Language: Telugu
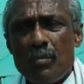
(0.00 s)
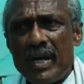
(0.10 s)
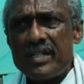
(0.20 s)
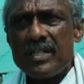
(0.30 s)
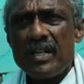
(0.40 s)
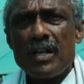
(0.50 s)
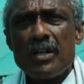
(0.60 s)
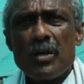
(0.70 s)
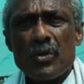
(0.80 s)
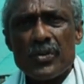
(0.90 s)
మార్చి నెలలో
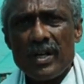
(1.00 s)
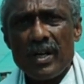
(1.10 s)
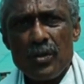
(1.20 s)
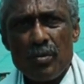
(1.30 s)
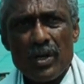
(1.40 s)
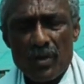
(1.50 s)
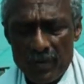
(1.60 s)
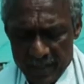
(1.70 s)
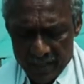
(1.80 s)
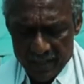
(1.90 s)
నేను మొత్తంగా అందుబాటులో
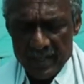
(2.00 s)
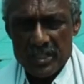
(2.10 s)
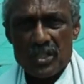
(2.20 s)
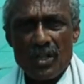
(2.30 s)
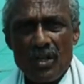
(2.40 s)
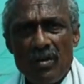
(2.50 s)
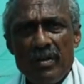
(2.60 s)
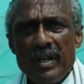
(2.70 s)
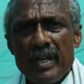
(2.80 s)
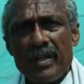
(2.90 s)
ఉంటాయి ఇక్కడే నర్సరీలో
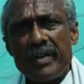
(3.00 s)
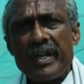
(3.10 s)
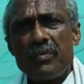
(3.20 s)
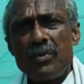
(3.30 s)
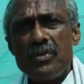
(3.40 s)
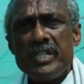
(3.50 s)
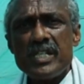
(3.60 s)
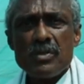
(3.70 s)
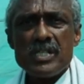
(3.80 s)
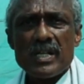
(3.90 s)
ఎవరైనా ఫోన్
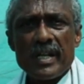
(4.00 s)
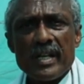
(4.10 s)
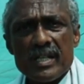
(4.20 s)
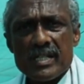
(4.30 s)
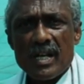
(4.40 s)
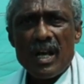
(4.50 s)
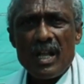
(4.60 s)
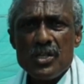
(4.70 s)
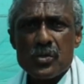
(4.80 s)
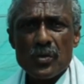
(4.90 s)
చేసి వచ్చి నా దగ్గర
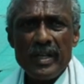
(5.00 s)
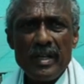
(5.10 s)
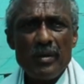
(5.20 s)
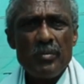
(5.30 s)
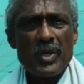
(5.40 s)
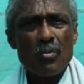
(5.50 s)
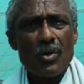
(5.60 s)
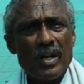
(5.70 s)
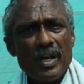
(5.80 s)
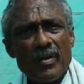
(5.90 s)
సలహాలు తీసుకొని మీకు
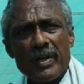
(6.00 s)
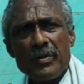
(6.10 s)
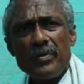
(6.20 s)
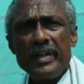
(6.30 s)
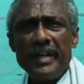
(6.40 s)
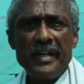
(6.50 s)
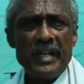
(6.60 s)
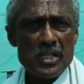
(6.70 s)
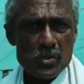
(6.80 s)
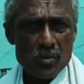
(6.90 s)
మొక్కలు కావాలనుకుంటే
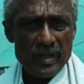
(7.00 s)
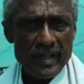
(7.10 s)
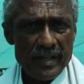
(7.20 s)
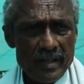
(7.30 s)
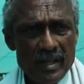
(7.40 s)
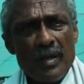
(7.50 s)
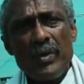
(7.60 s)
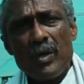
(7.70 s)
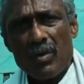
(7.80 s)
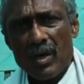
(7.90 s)
ఇండెంట్ చేసుకోండి
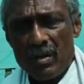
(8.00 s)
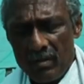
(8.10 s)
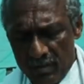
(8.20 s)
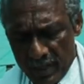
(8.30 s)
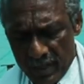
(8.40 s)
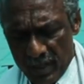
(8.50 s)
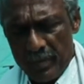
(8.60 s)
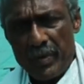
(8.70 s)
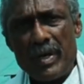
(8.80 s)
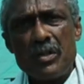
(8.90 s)
మీకు మొక్కలు లేదులే
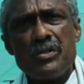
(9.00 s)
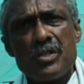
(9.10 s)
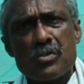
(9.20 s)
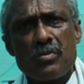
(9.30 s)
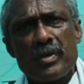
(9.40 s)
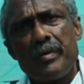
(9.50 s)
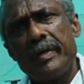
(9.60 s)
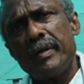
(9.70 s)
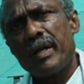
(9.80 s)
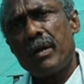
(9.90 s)
మేము ఆలోచన చేసుకుంటా
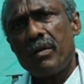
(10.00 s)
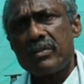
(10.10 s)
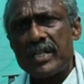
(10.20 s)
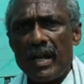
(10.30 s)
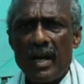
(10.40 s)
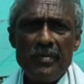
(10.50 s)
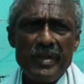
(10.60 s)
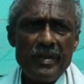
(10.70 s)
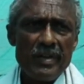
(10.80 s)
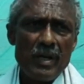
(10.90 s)
ఉంటే నా సలహాలు
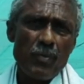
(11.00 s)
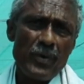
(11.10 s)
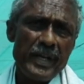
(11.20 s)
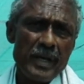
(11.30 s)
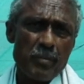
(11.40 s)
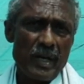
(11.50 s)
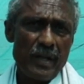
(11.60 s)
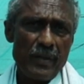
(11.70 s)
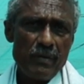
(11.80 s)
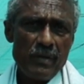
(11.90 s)
విని వెళ్ళిపోండి ఏం
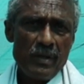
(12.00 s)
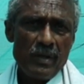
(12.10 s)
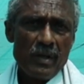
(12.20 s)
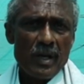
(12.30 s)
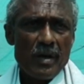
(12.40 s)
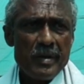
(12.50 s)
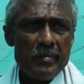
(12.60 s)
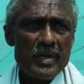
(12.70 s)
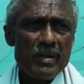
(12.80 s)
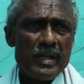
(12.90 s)
పర్లేదు కాబట్టి
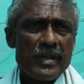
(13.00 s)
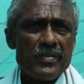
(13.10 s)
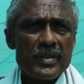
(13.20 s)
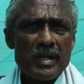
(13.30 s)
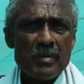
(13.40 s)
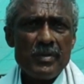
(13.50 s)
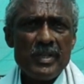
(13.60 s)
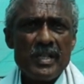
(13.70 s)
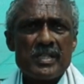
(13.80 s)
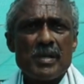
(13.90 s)
మీకు నిరంతరము
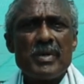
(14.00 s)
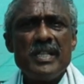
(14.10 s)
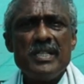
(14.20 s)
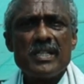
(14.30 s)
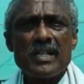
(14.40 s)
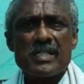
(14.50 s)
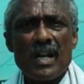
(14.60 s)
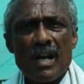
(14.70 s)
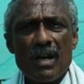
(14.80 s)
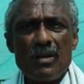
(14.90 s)
దీనికి సంబంధించిన
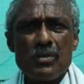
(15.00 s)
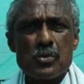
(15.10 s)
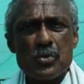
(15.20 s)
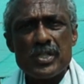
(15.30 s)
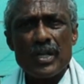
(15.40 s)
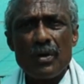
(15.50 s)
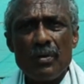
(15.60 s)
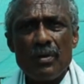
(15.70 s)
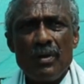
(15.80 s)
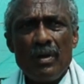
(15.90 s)
సలహాలు సూచనలు